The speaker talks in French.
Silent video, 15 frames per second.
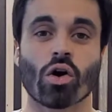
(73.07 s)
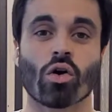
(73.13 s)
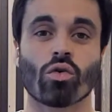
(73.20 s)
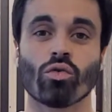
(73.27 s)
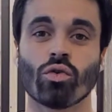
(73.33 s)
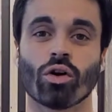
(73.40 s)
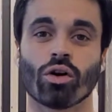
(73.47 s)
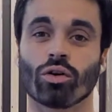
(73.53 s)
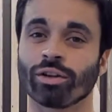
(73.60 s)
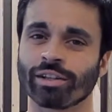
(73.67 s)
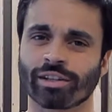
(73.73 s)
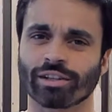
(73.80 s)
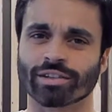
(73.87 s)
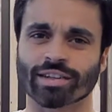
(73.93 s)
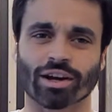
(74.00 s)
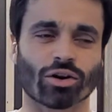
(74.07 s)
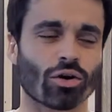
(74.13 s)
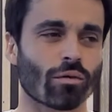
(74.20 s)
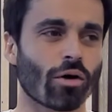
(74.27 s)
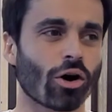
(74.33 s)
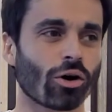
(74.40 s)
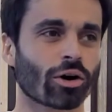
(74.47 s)
où euh, on était dans un
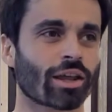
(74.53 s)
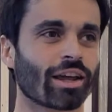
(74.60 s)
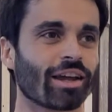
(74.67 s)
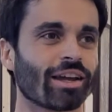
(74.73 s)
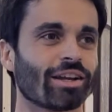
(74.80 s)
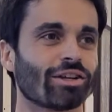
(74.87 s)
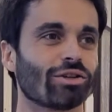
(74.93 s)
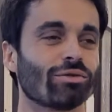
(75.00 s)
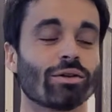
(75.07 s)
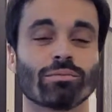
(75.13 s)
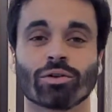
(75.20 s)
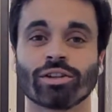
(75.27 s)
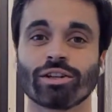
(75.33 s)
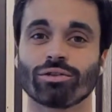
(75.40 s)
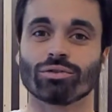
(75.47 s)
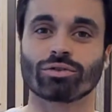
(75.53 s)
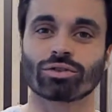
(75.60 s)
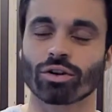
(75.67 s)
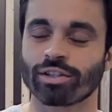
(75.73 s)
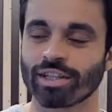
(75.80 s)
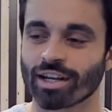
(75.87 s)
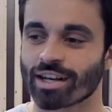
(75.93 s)
cowork et je lui ai demandé de
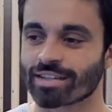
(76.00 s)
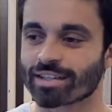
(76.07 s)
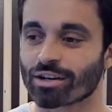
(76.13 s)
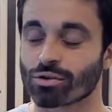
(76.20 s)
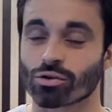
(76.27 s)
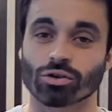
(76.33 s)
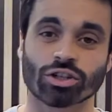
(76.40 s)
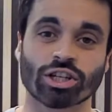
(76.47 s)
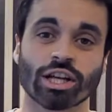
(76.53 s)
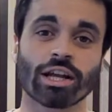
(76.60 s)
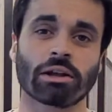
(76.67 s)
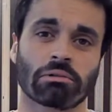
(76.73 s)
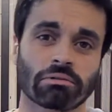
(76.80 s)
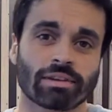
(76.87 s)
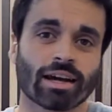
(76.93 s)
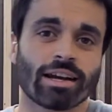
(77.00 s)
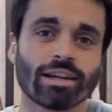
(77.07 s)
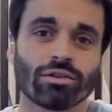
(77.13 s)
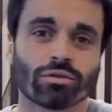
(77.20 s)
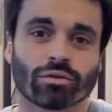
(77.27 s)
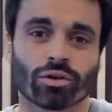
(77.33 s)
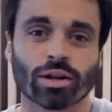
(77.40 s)
sortir de la salle de coaching, d'aller
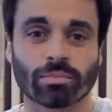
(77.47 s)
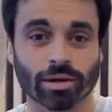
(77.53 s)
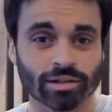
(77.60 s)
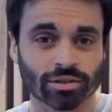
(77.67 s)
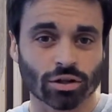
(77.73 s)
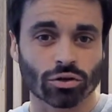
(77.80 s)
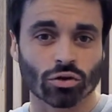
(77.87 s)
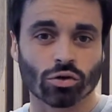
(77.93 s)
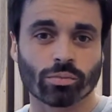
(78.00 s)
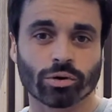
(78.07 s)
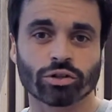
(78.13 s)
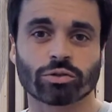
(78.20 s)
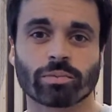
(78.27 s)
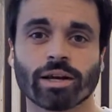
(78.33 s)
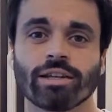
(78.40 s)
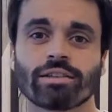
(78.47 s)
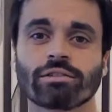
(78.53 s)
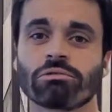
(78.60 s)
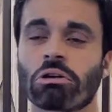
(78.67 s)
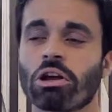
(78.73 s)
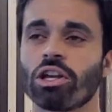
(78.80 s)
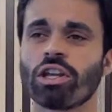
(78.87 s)
devant les personnes de l'open space.
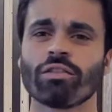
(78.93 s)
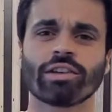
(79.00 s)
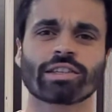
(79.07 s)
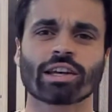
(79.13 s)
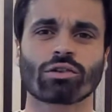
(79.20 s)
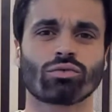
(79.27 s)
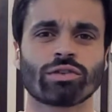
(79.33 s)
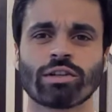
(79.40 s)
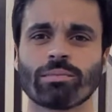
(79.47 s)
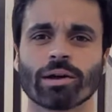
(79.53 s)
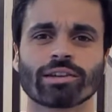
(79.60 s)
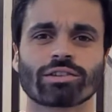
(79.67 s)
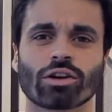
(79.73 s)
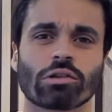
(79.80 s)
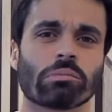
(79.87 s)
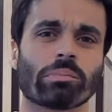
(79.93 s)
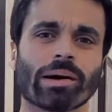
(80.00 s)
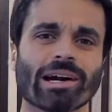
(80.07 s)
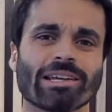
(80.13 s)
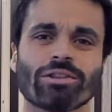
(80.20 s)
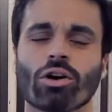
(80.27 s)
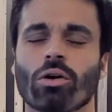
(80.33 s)
Il y avait 5 ou 6 personnes, pas
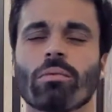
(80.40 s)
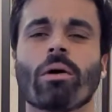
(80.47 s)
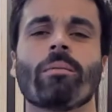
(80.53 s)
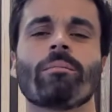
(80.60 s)
énorme.